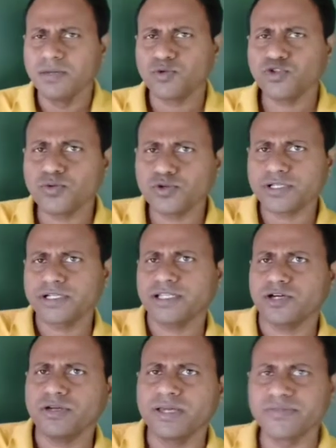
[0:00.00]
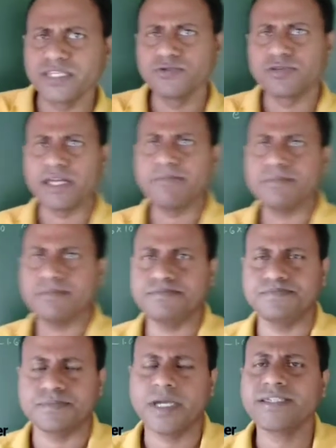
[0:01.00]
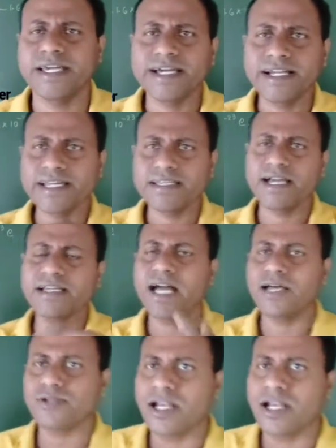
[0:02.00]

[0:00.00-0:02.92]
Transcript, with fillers: প্রথম কোশ্চেনটা দেখো এমসিকিউ টাইপ আচ্ছা এখানে যা যা